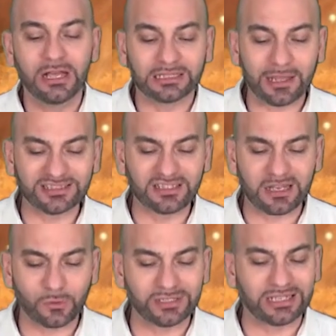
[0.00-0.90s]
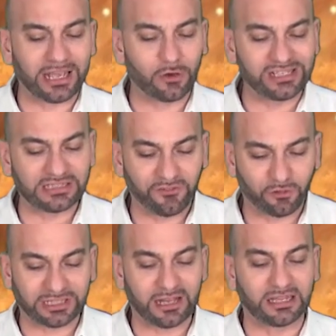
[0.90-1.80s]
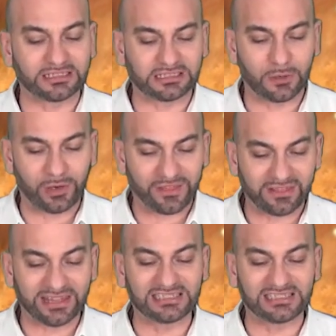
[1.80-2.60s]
te vas a dar cuenta que con esa fortaleza, esa seguridad,